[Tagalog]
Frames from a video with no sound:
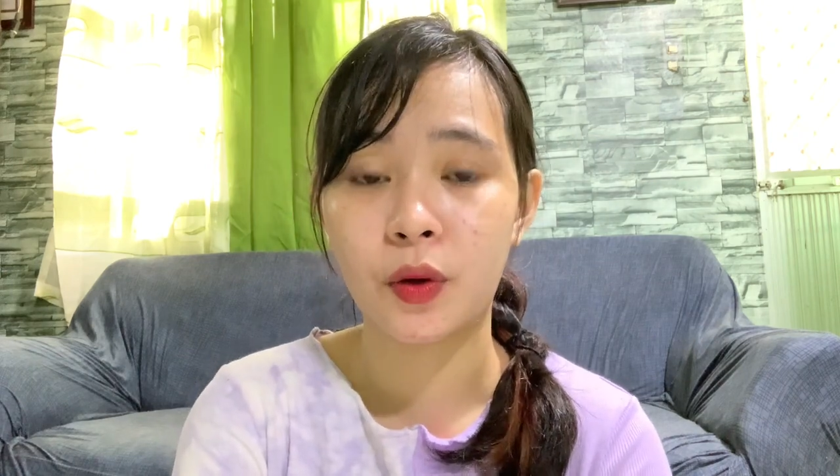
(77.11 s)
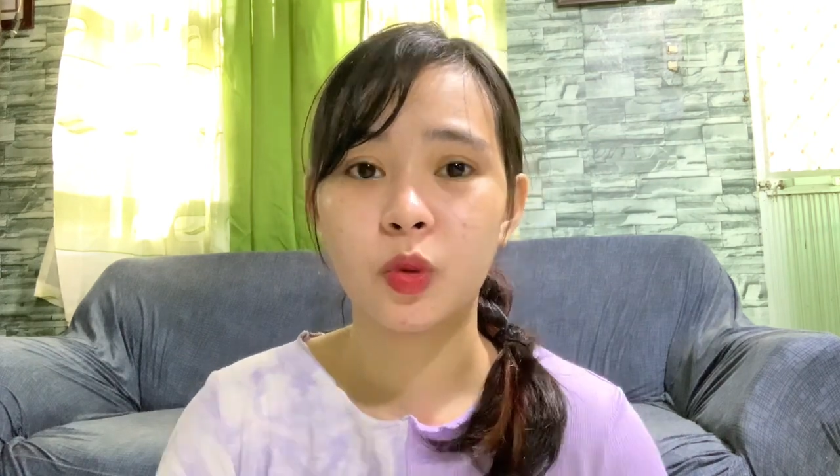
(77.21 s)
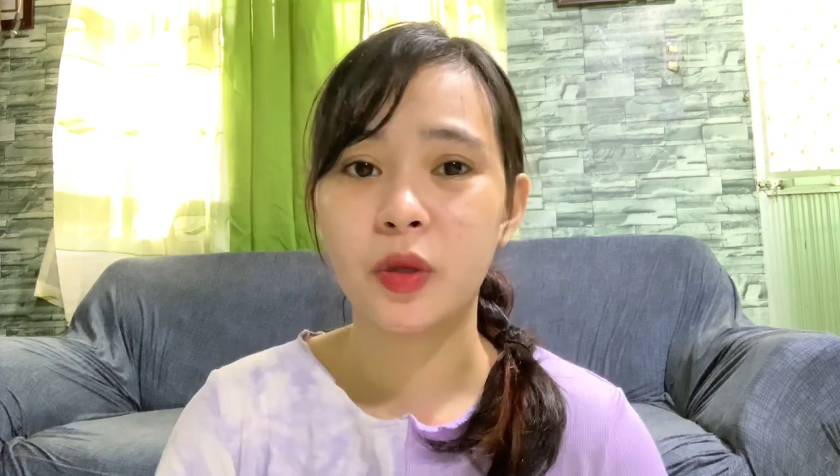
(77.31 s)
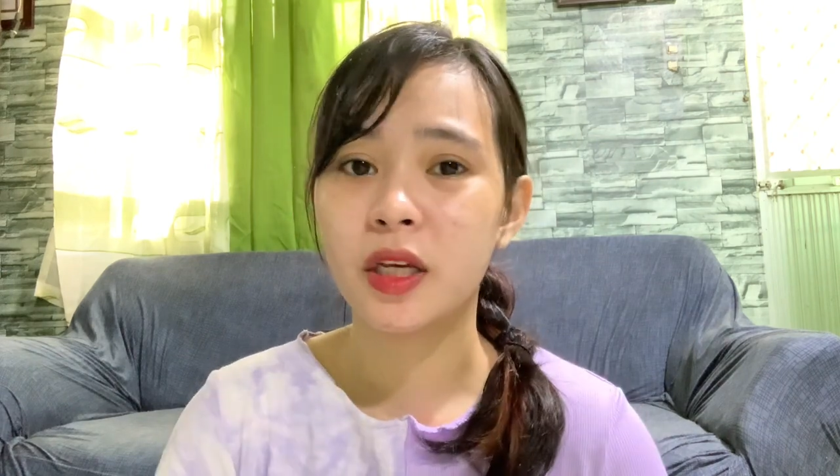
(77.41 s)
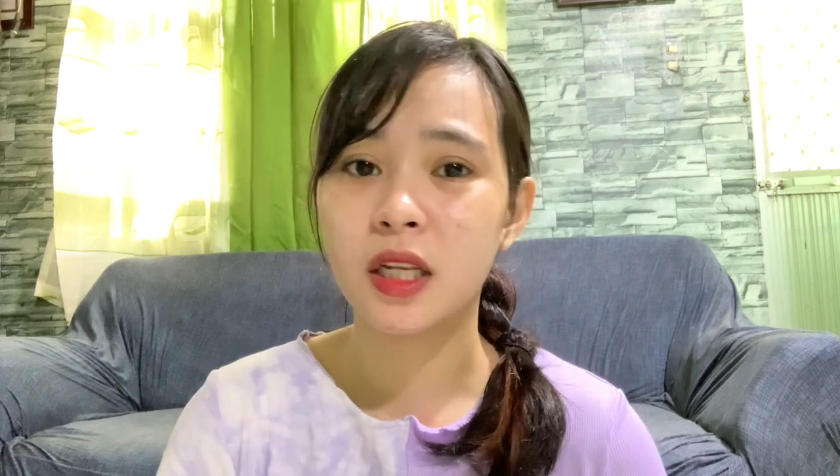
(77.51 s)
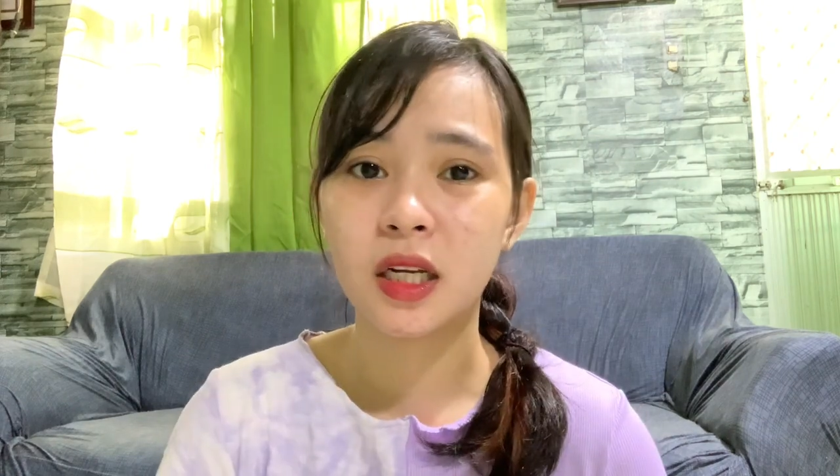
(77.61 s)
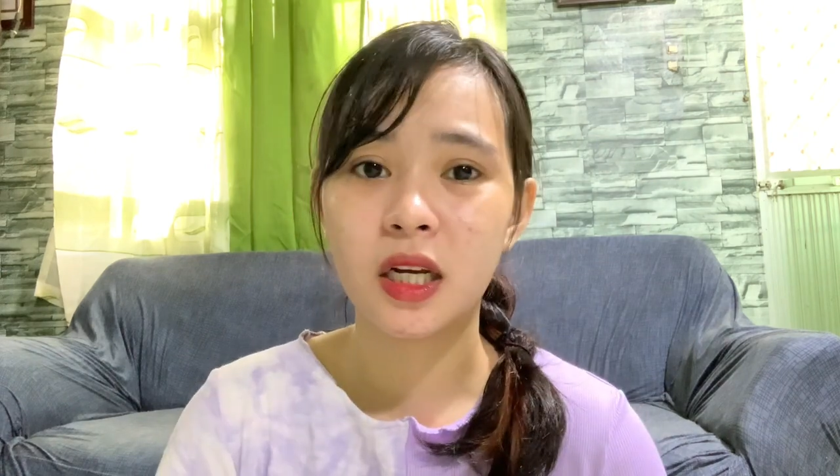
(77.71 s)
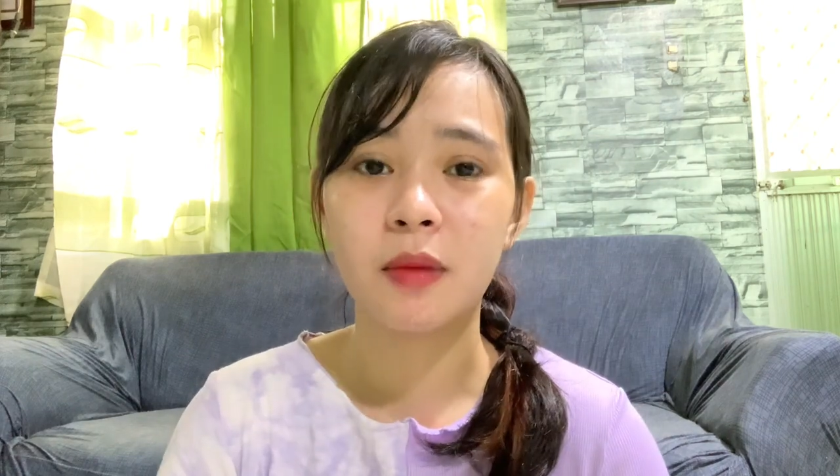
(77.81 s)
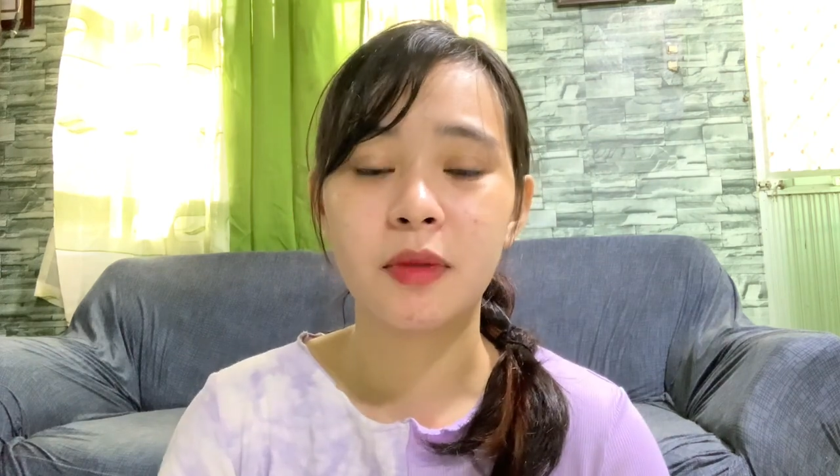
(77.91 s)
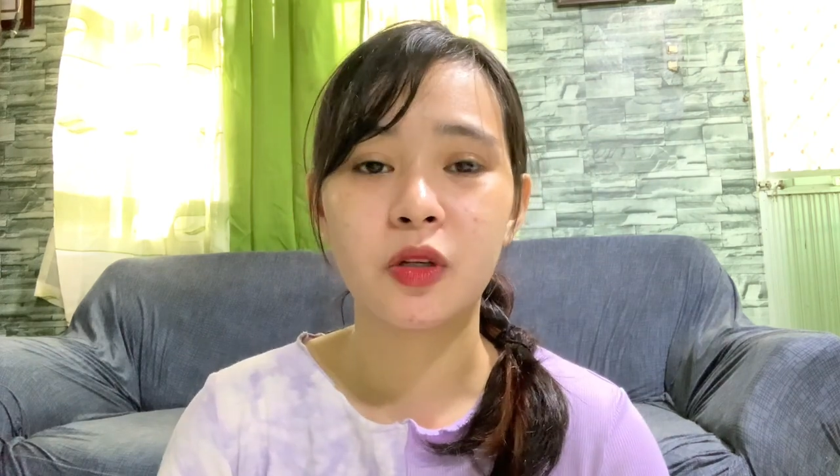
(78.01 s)
Tuwing
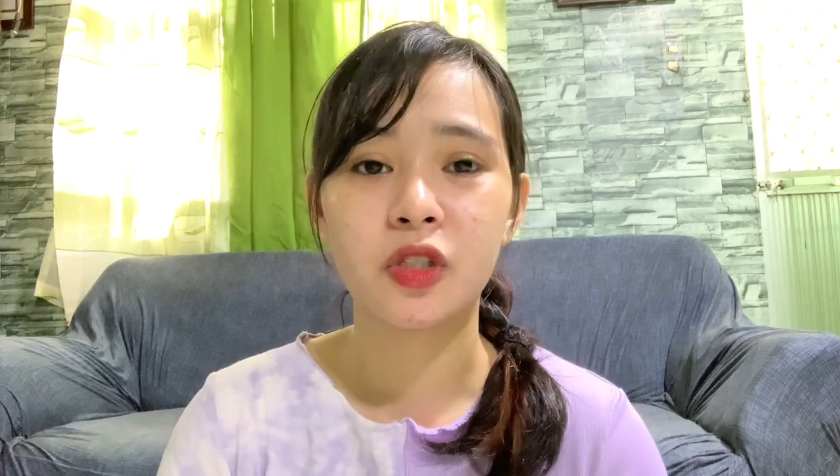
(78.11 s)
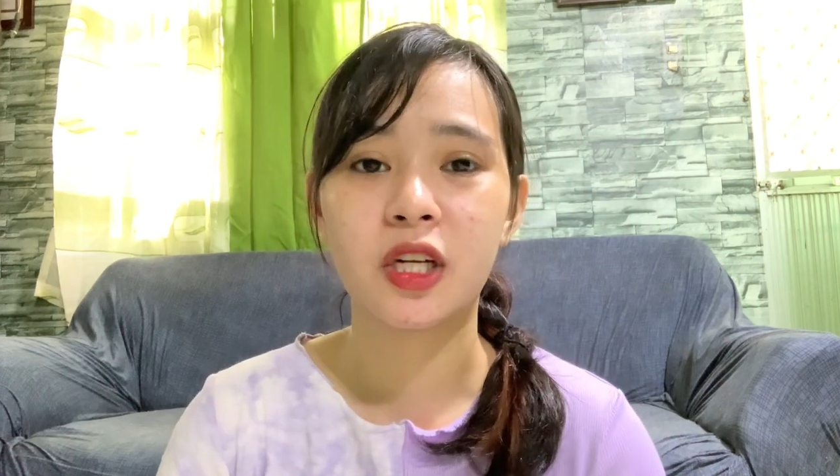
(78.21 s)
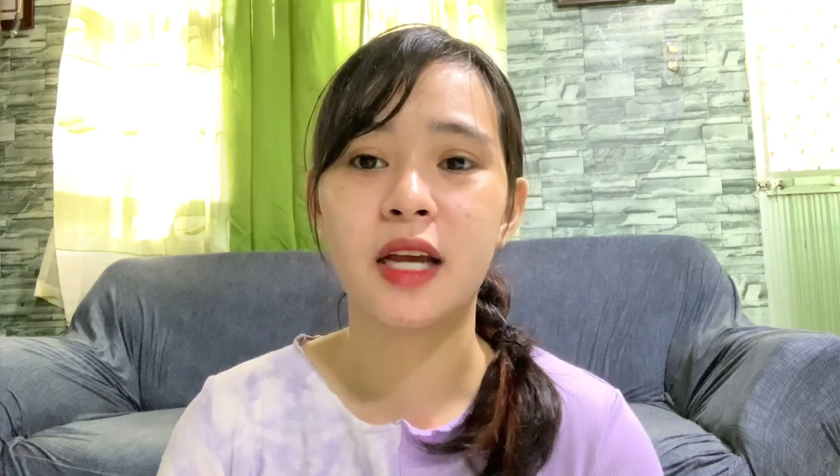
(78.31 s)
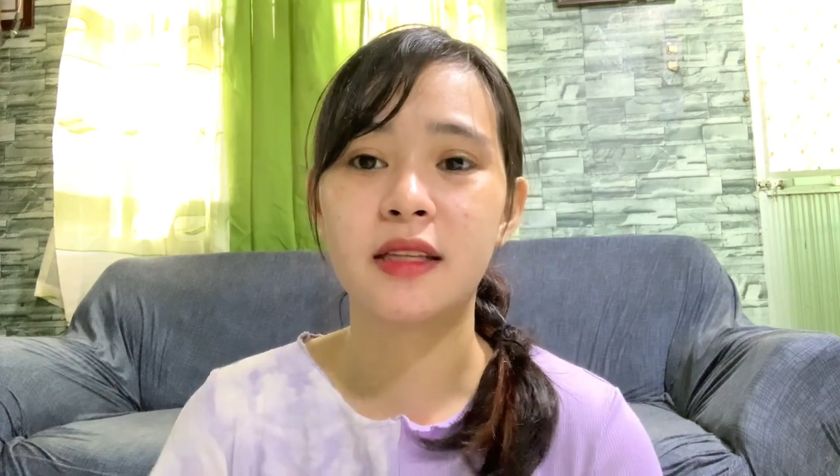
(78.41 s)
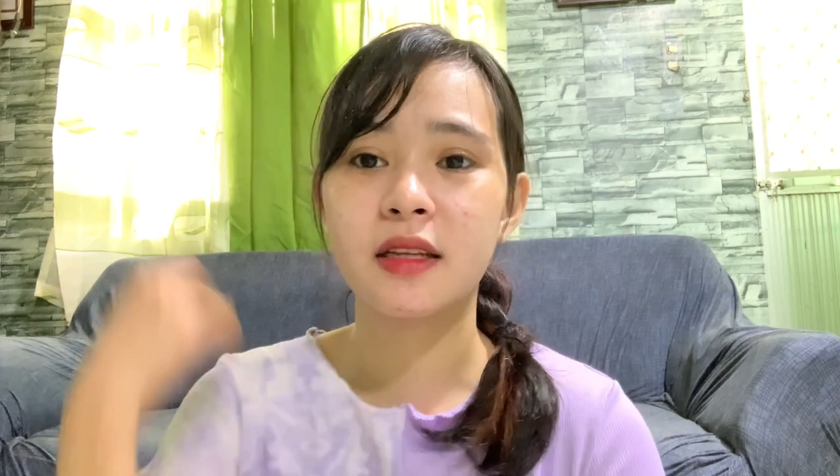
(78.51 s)
ginagamit ko siya guys,